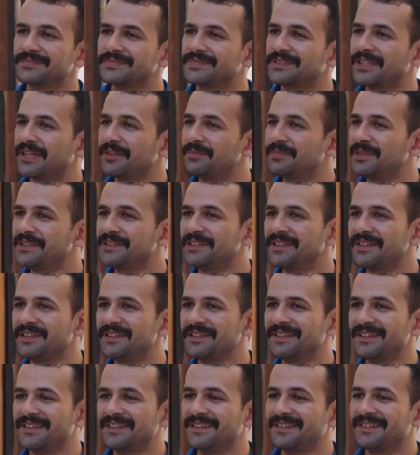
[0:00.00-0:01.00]
صاحبتها
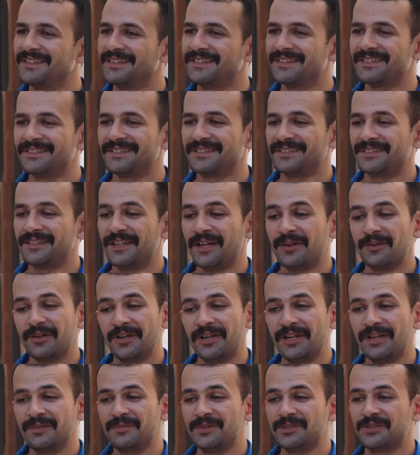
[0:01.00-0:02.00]
لا
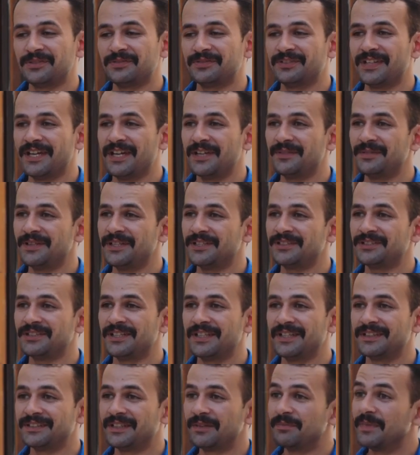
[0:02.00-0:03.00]
والله ما شفتها يا باشا
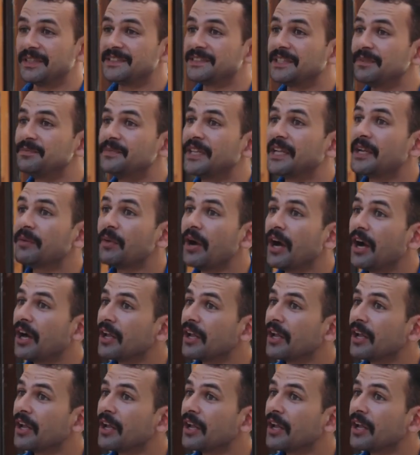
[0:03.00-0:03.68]
طب ما تسيبني انا بقى